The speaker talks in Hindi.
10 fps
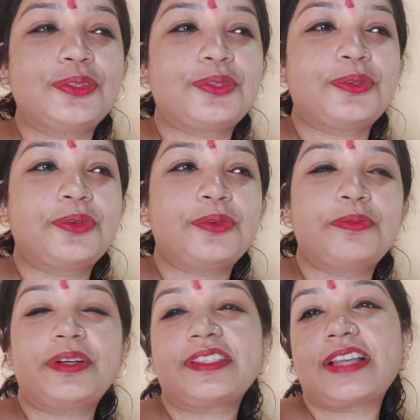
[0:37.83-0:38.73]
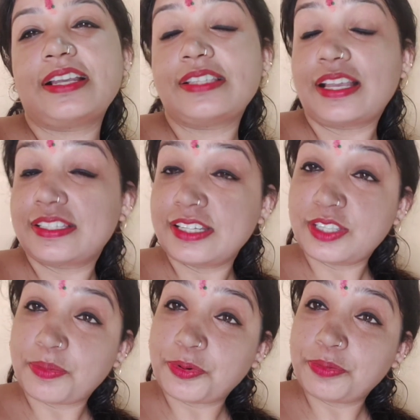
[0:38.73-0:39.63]
तो बस गाइस ऐसे ही
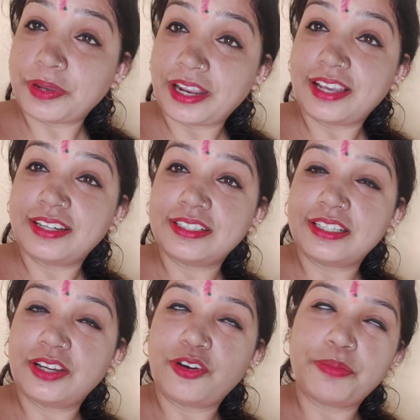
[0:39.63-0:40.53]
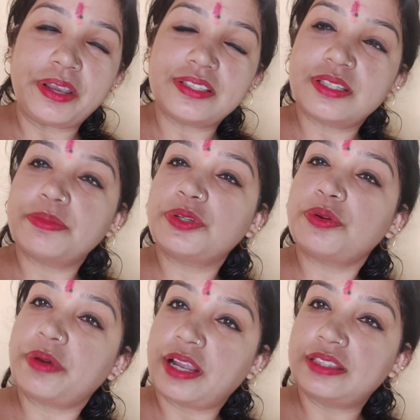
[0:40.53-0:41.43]
सपोर्ट बनाए रखिएगा और मैं ऐसी
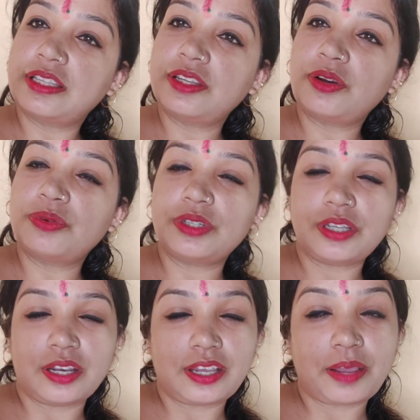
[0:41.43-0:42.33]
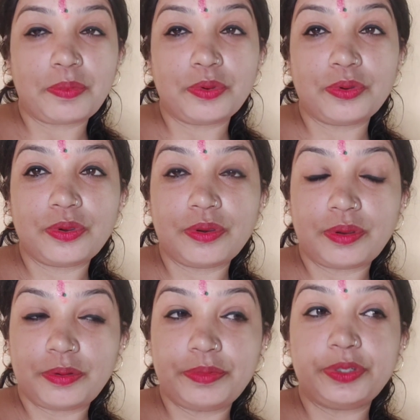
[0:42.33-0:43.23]
वीडियो बनाती ही रहूँगी अगर आप लोगों
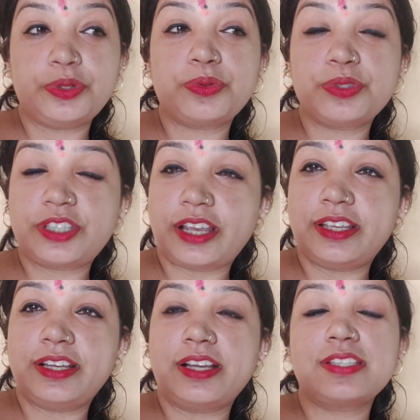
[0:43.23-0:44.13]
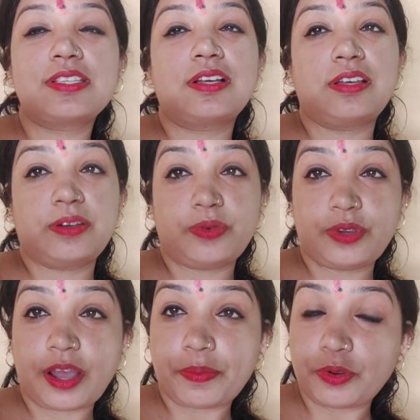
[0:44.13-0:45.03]
को वीडियो कुछ चाहिए गाइस अगर
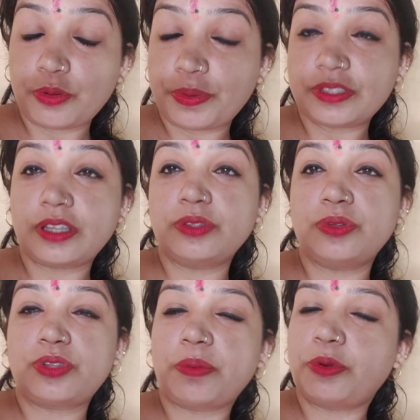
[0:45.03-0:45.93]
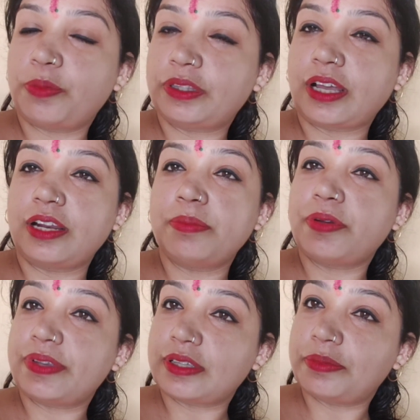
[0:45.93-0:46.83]
कोई आप लोग को पसंद हो तो आप लोग बताना मैं
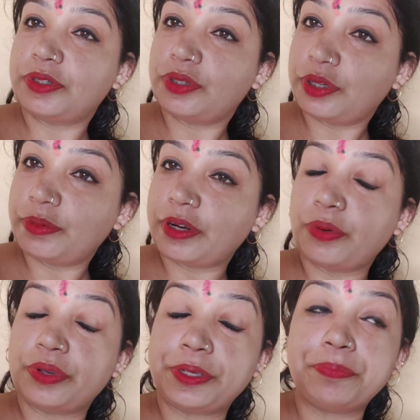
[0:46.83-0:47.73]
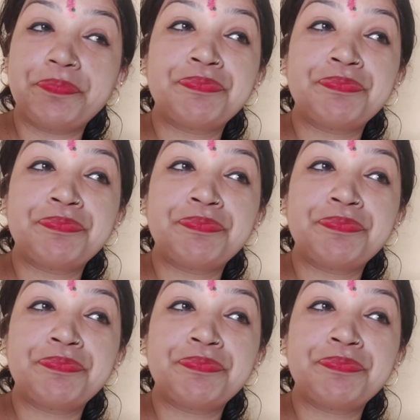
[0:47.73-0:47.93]
वैसा वीडियो ही बनाऊँगी